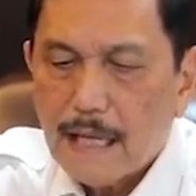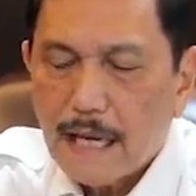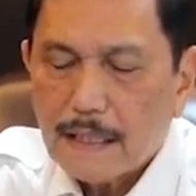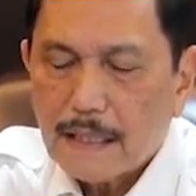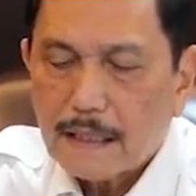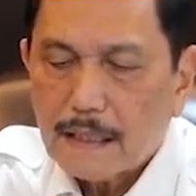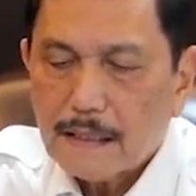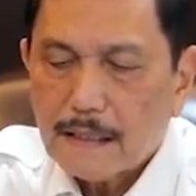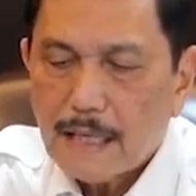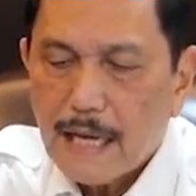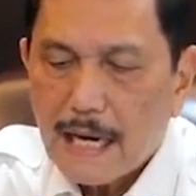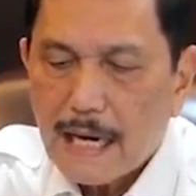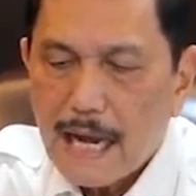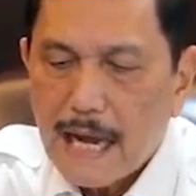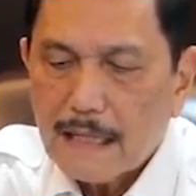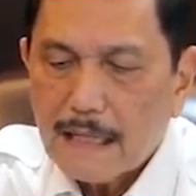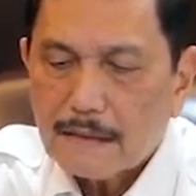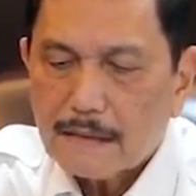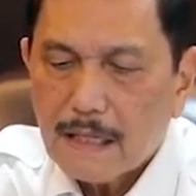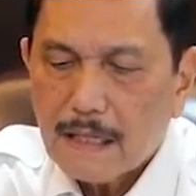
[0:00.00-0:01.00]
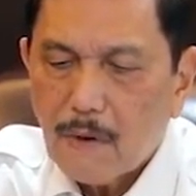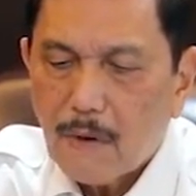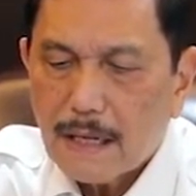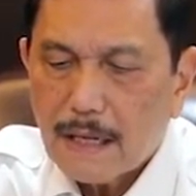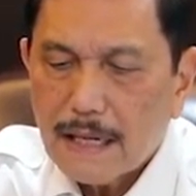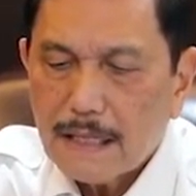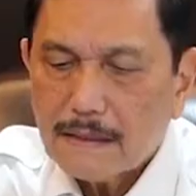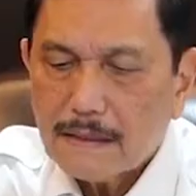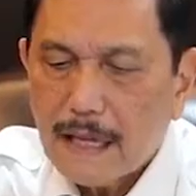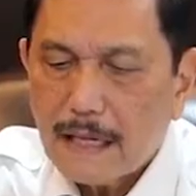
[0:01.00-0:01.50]
dan kendaraan
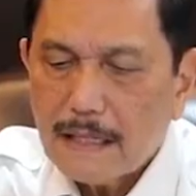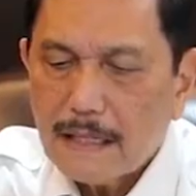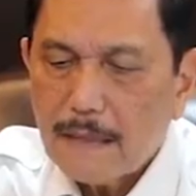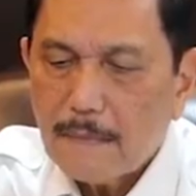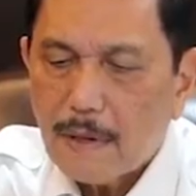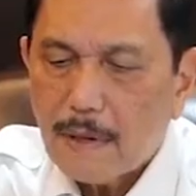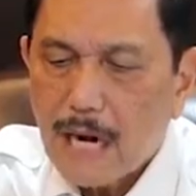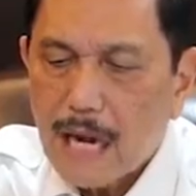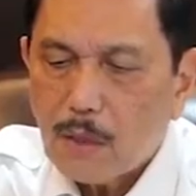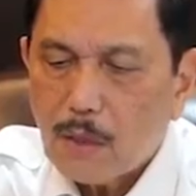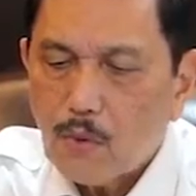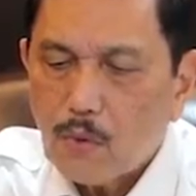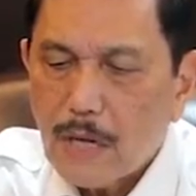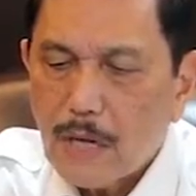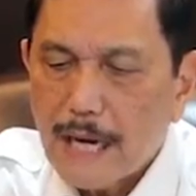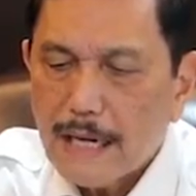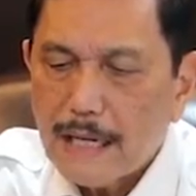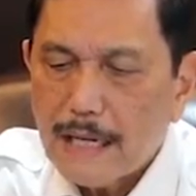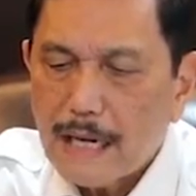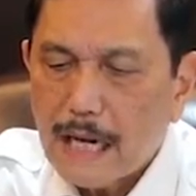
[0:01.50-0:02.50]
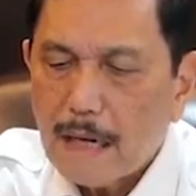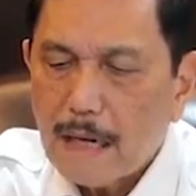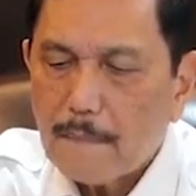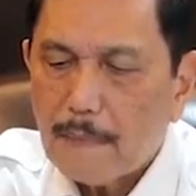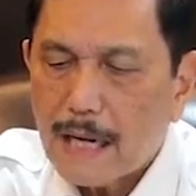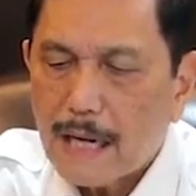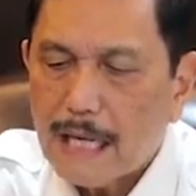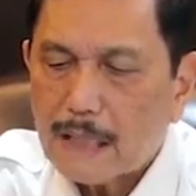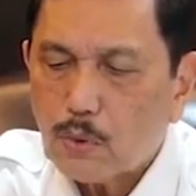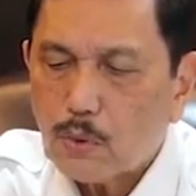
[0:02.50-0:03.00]
sewa rental diberlakukan
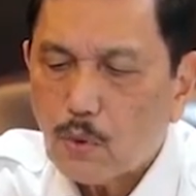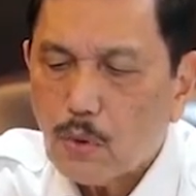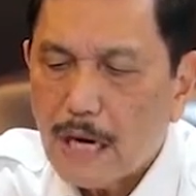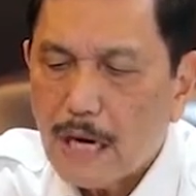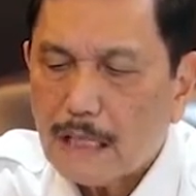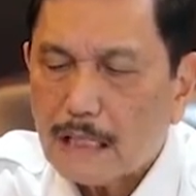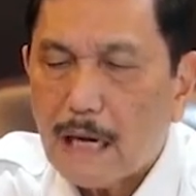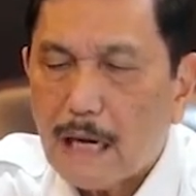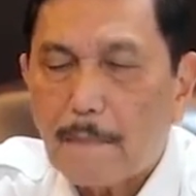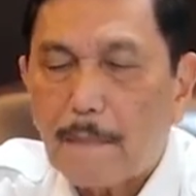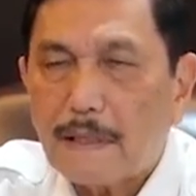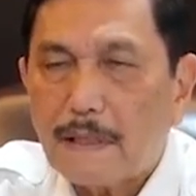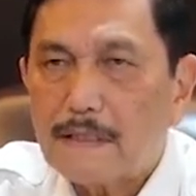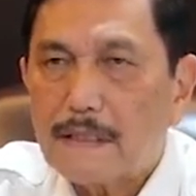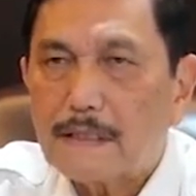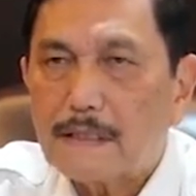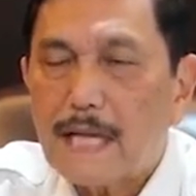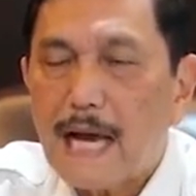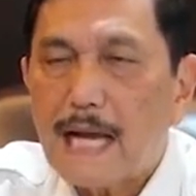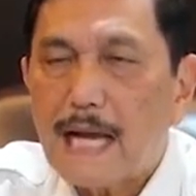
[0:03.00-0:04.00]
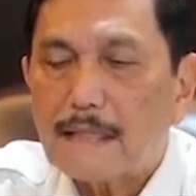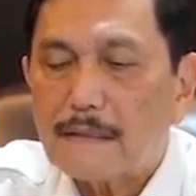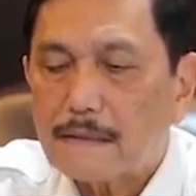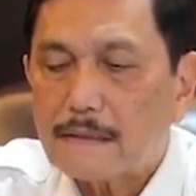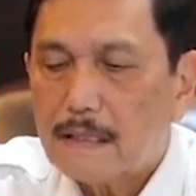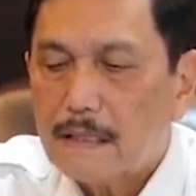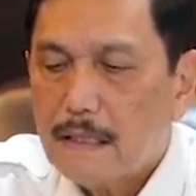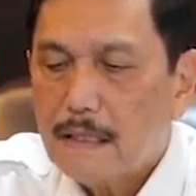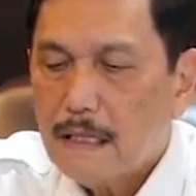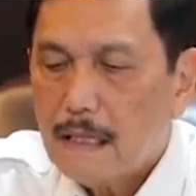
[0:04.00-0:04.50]
dengan pengaturan
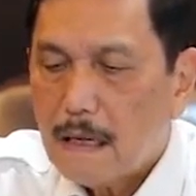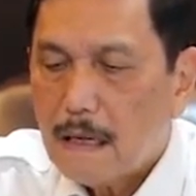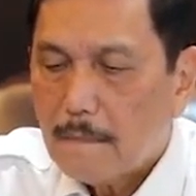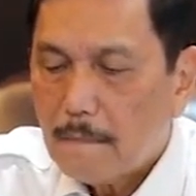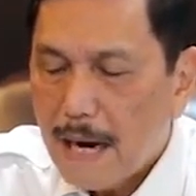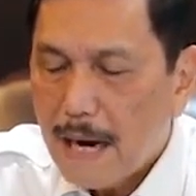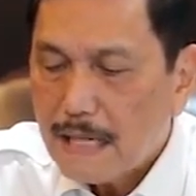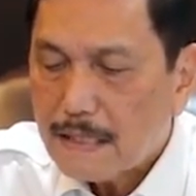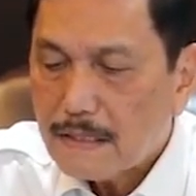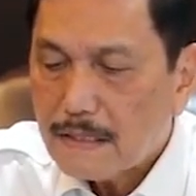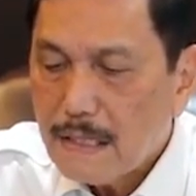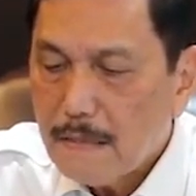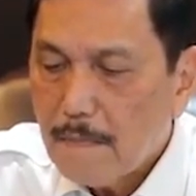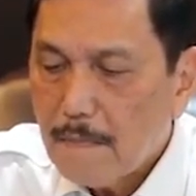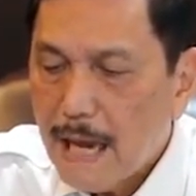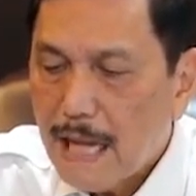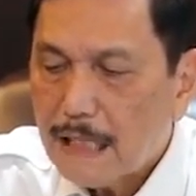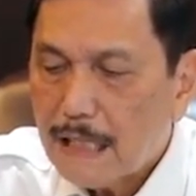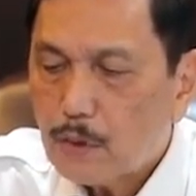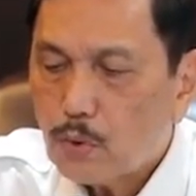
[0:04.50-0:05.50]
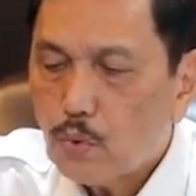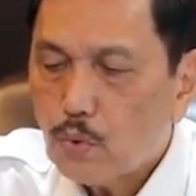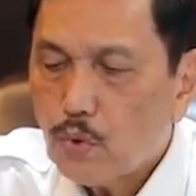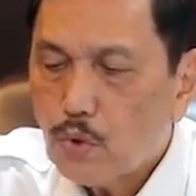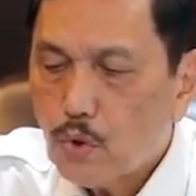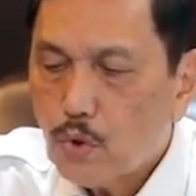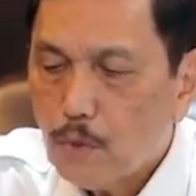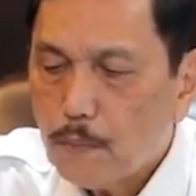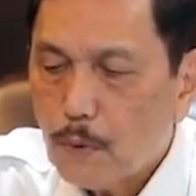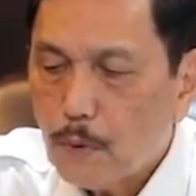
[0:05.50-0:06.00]
kapasitas maksimal
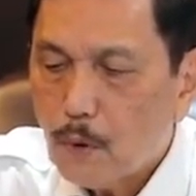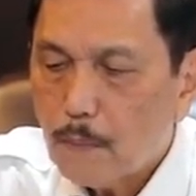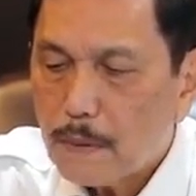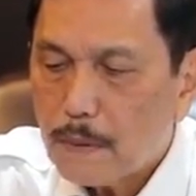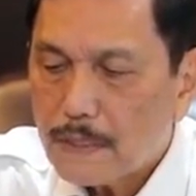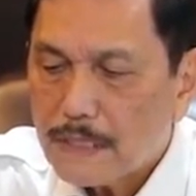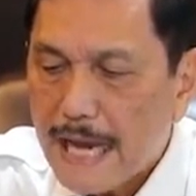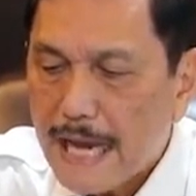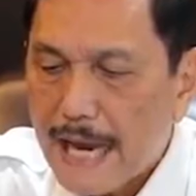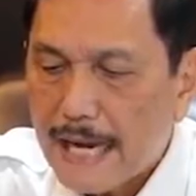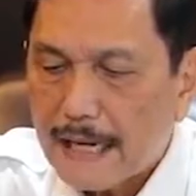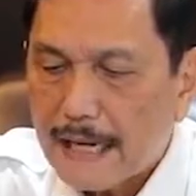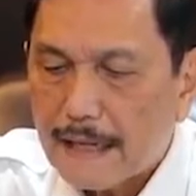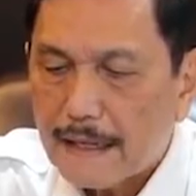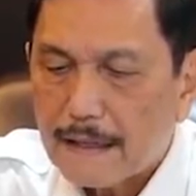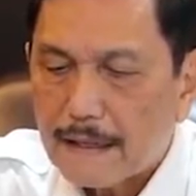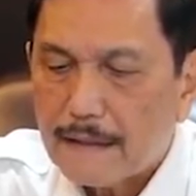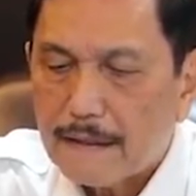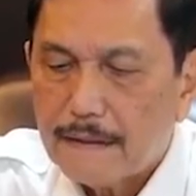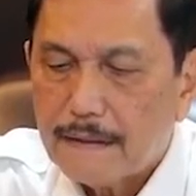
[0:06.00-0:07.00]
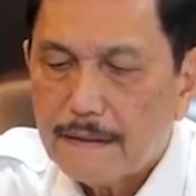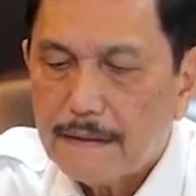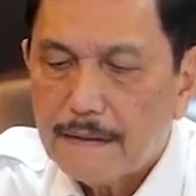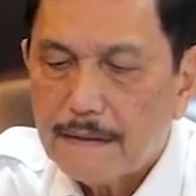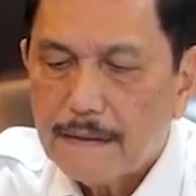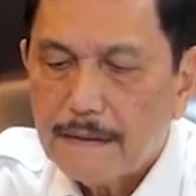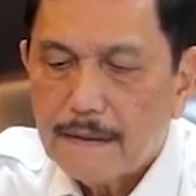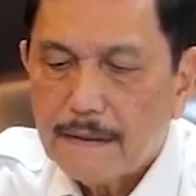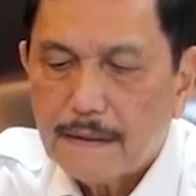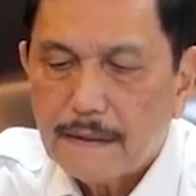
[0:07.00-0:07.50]

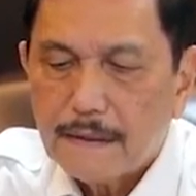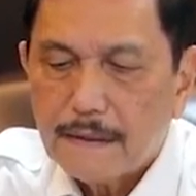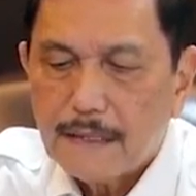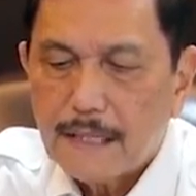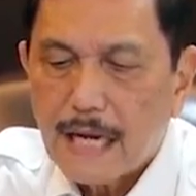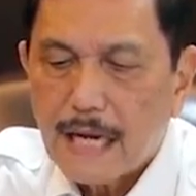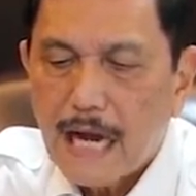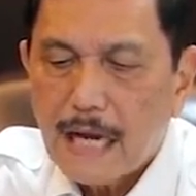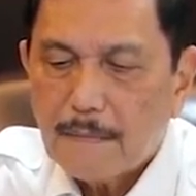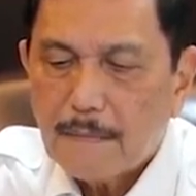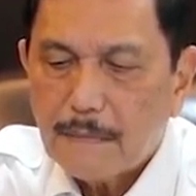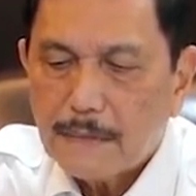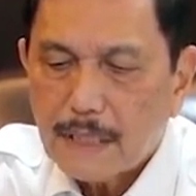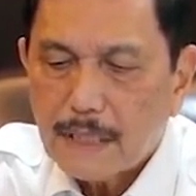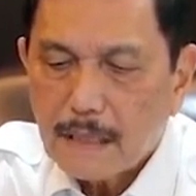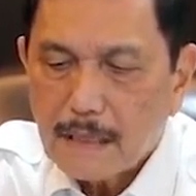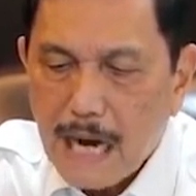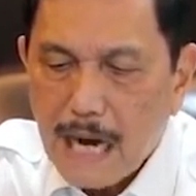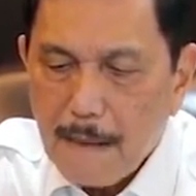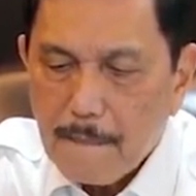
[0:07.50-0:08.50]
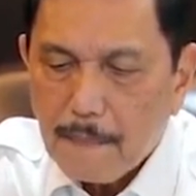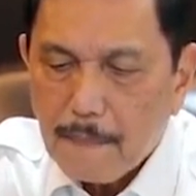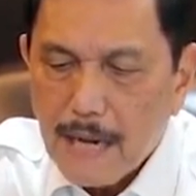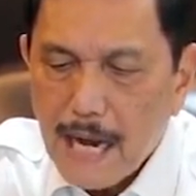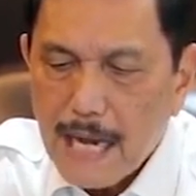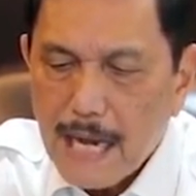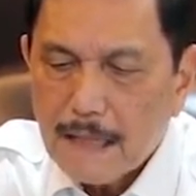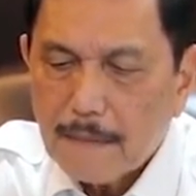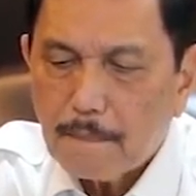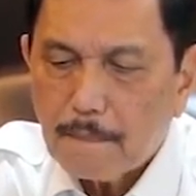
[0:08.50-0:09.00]
70% dengan
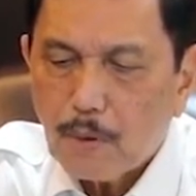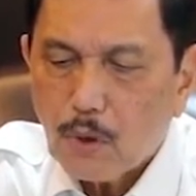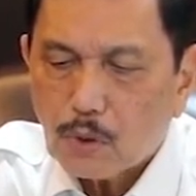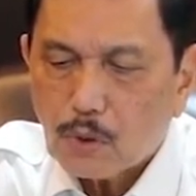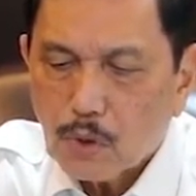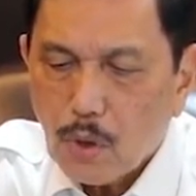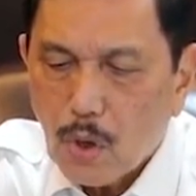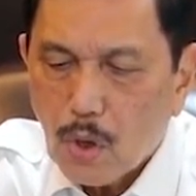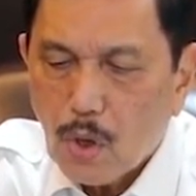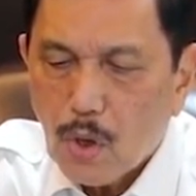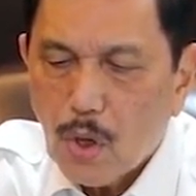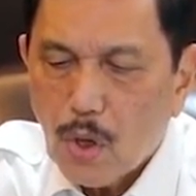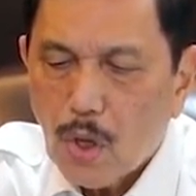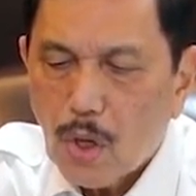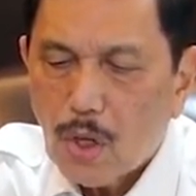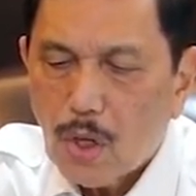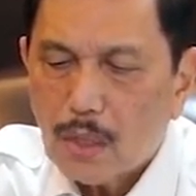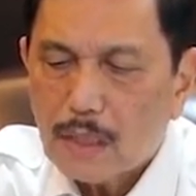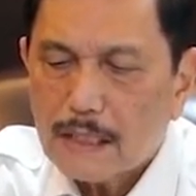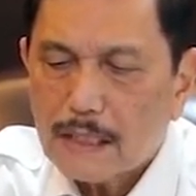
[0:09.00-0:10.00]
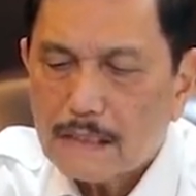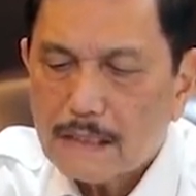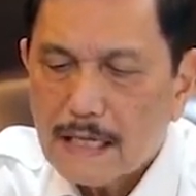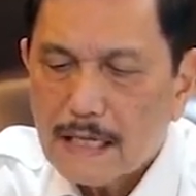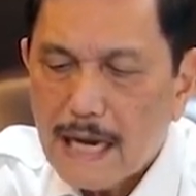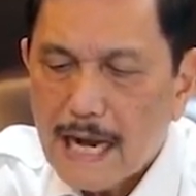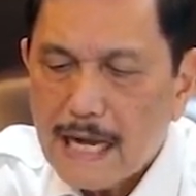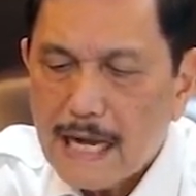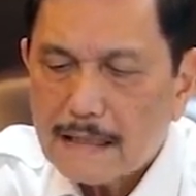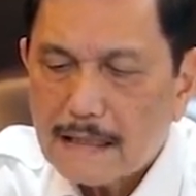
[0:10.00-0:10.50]
menerapkan protokol
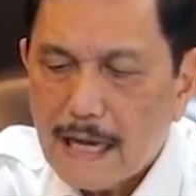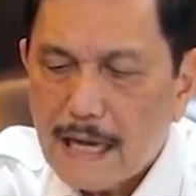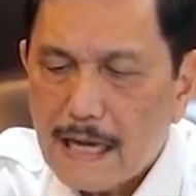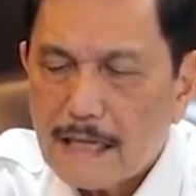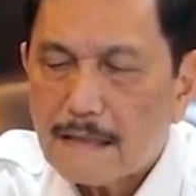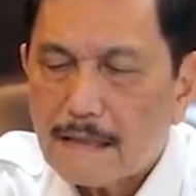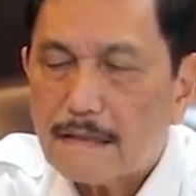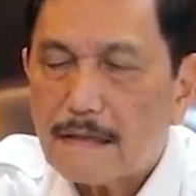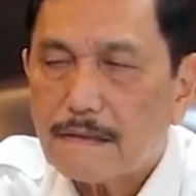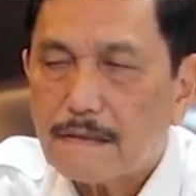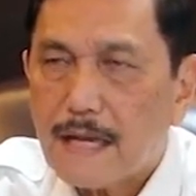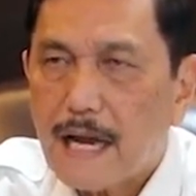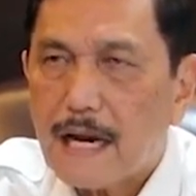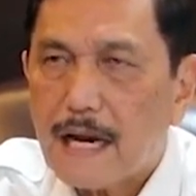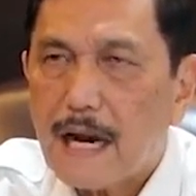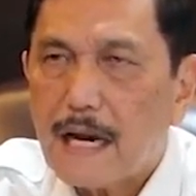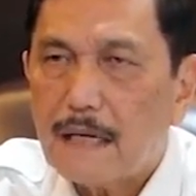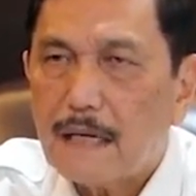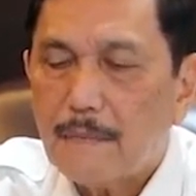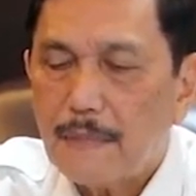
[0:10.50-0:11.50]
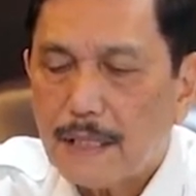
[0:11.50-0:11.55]
kesehatan secara